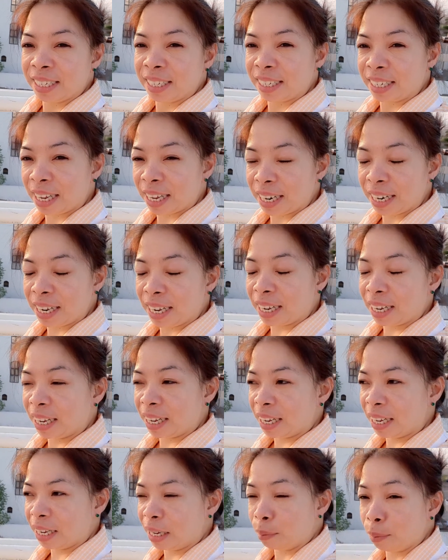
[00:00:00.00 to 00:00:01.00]

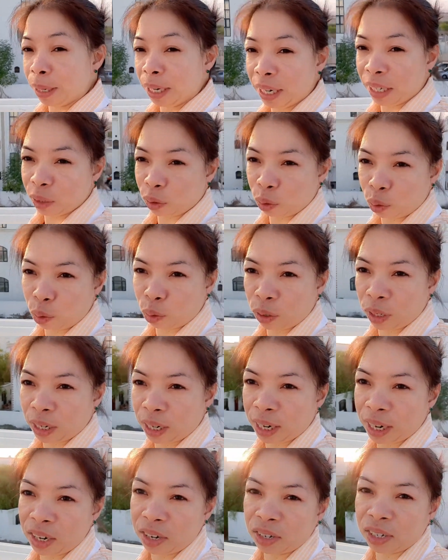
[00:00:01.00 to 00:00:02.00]
Sana ay may natutunan
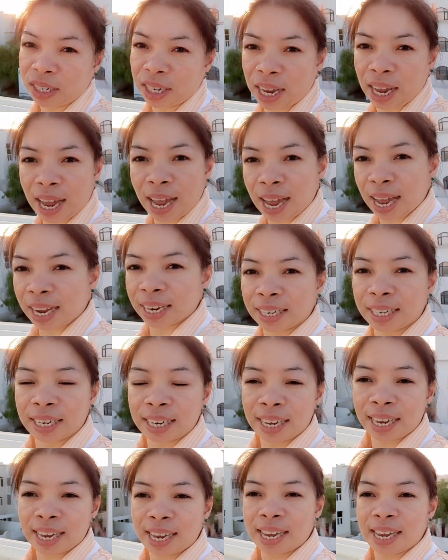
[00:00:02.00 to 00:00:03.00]
kayo sa
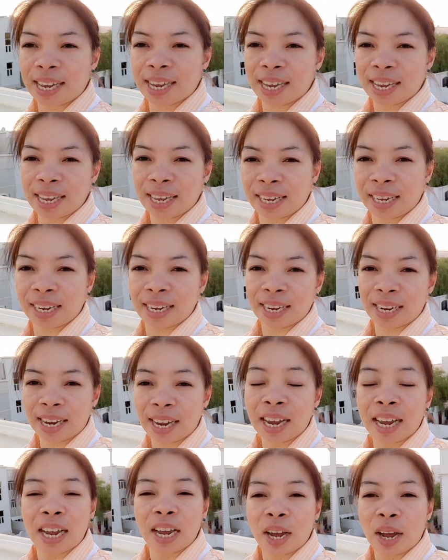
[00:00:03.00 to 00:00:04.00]
aking
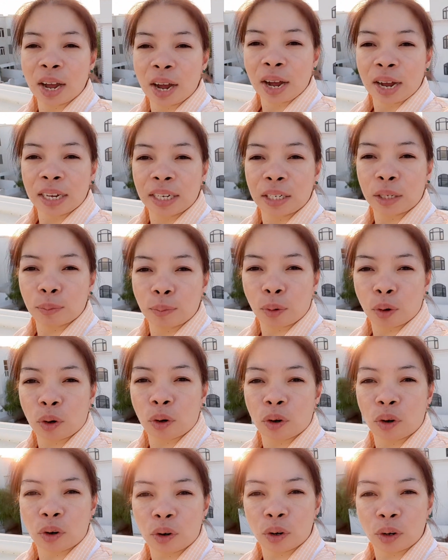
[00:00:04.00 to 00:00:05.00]

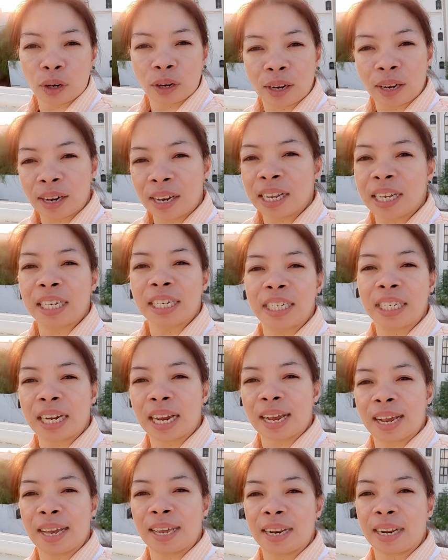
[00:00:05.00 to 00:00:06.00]
small
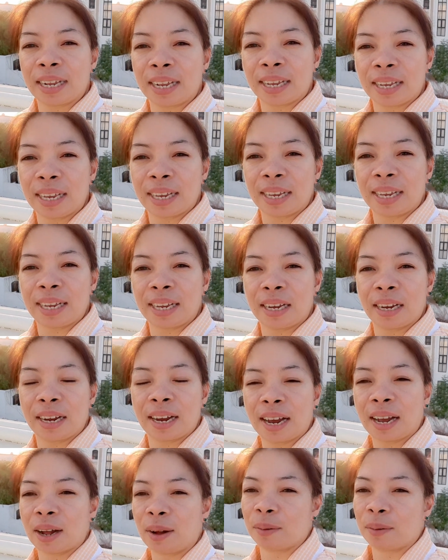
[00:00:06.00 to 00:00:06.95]
sharing